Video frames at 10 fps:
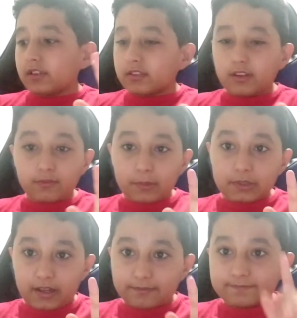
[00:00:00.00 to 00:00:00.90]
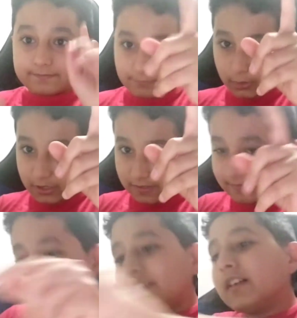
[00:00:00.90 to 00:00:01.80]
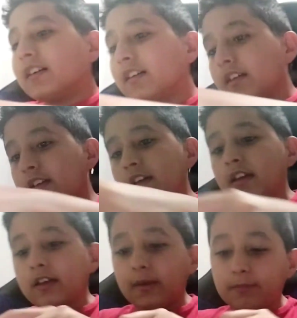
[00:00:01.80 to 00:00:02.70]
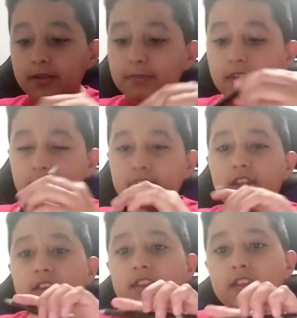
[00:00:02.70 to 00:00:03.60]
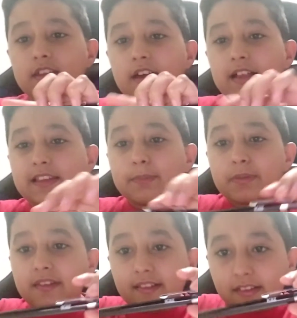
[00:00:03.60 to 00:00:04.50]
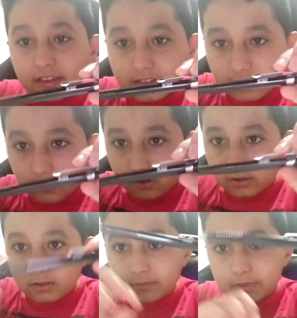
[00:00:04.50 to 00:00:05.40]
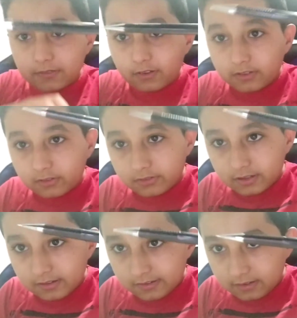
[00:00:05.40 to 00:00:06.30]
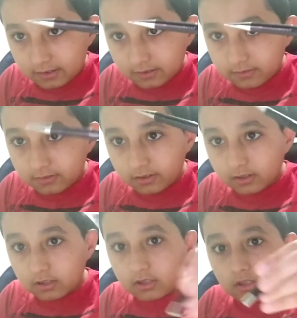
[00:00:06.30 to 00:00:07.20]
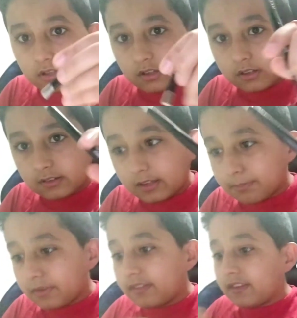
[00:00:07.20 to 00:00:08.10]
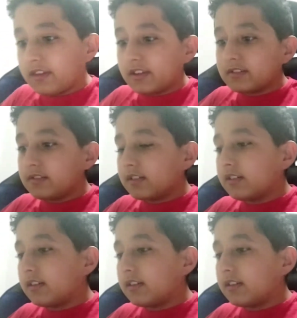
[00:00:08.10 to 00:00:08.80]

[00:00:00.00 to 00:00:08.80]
Então vamos lá, bora. Primeiro tem aqui a lapiseira, ó, para fazer os desenhos. Lapiseira.